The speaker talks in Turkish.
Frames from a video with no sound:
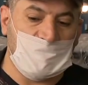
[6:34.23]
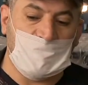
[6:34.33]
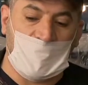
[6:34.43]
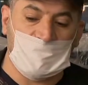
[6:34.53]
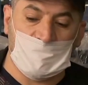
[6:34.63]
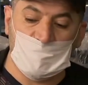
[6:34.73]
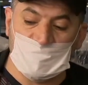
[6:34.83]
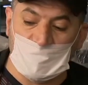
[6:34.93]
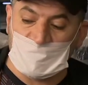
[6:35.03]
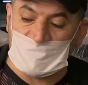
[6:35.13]
Yani halda
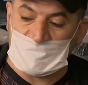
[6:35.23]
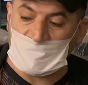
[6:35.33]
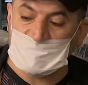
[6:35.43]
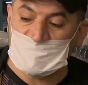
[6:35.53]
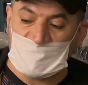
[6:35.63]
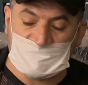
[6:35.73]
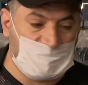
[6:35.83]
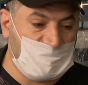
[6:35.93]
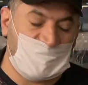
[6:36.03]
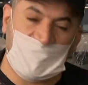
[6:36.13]
muz 12 lira. Biz
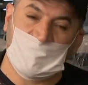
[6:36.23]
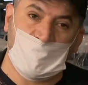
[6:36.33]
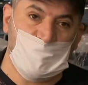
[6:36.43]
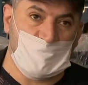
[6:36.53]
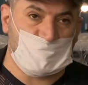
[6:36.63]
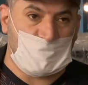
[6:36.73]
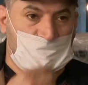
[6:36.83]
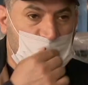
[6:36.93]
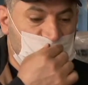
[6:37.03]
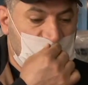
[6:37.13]
fazla bir fiyat koymuyoruz şu
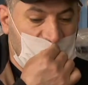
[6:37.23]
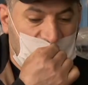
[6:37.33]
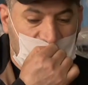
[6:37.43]
anda muza.